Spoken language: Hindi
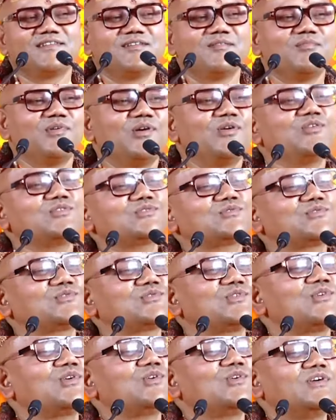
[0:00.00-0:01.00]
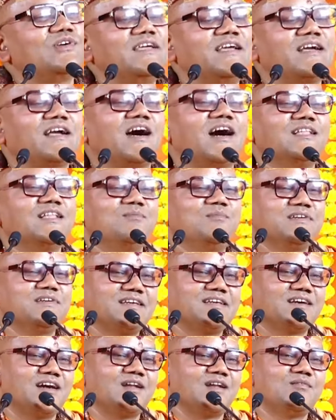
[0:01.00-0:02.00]
बेहोश तो छोड़ो एक आदमी
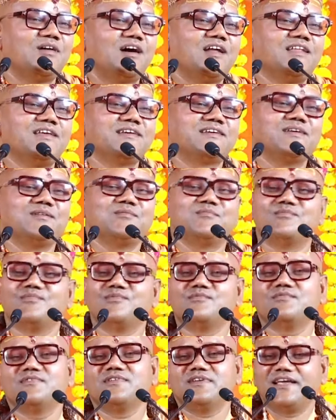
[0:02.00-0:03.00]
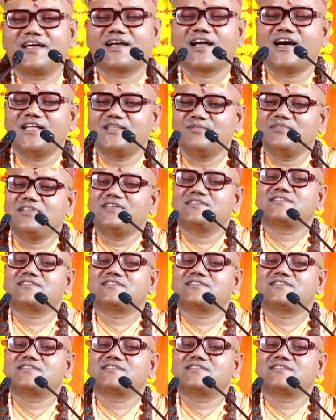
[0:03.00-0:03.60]
की घरवाली की एक आदमी ने